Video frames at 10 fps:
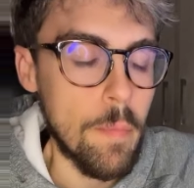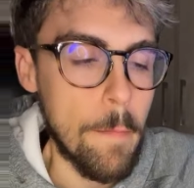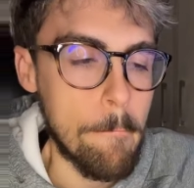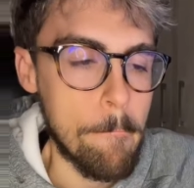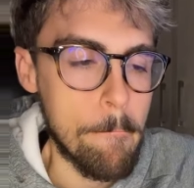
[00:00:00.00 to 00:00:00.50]

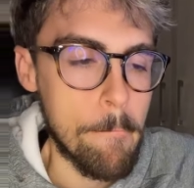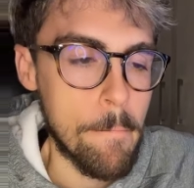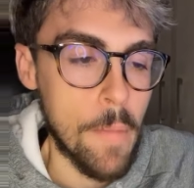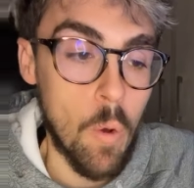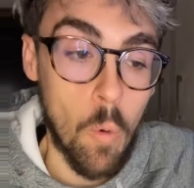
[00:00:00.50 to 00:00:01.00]

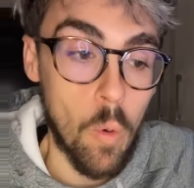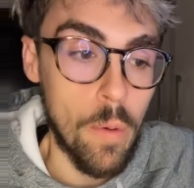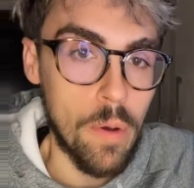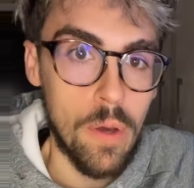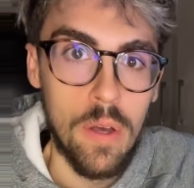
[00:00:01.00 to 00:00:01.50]
Mm, un
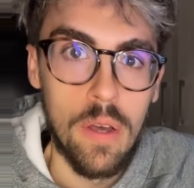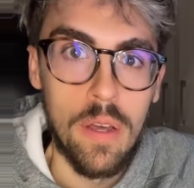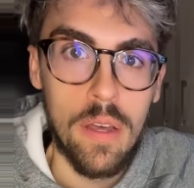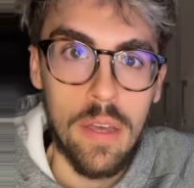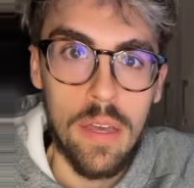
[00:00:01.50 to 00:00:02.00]
huevo
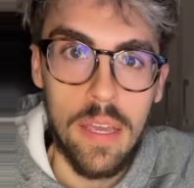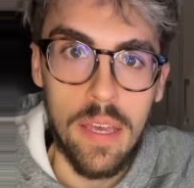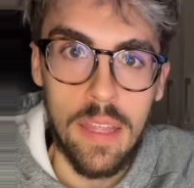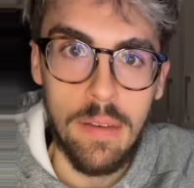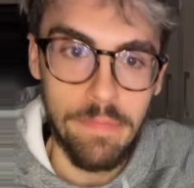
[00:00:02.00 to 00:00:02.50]
y ya
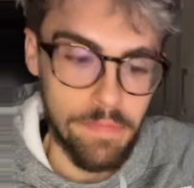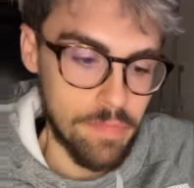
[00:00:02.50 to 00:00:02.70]
está.